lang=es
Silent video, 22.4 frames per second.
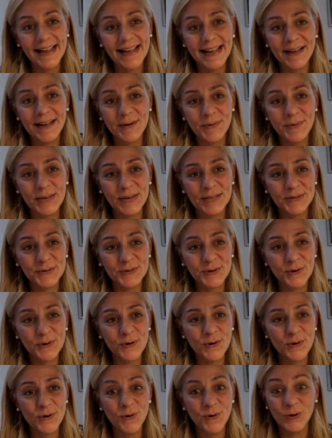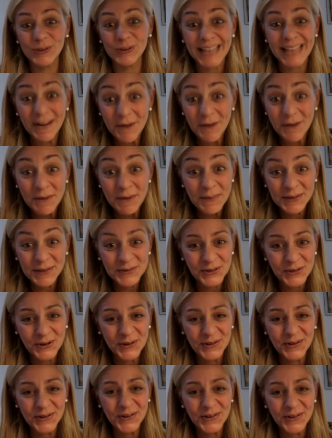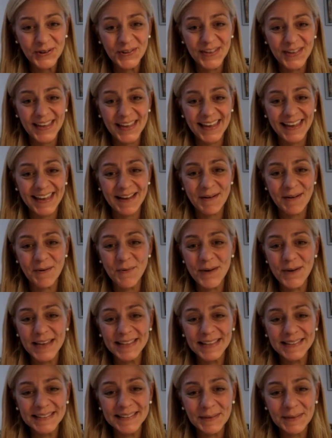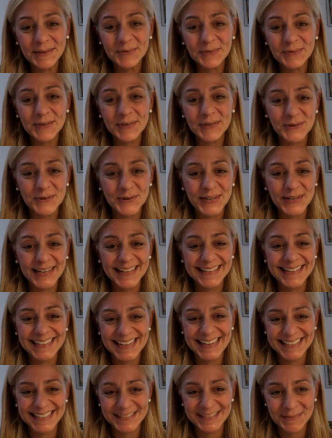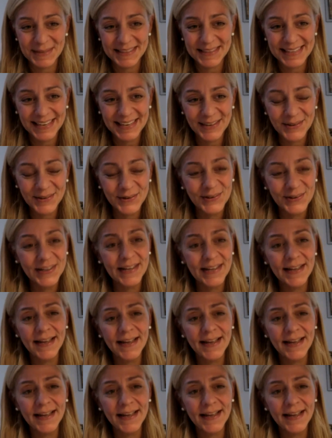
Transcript: a nuestro octavo episodio de Cuéntame tu historia transmitido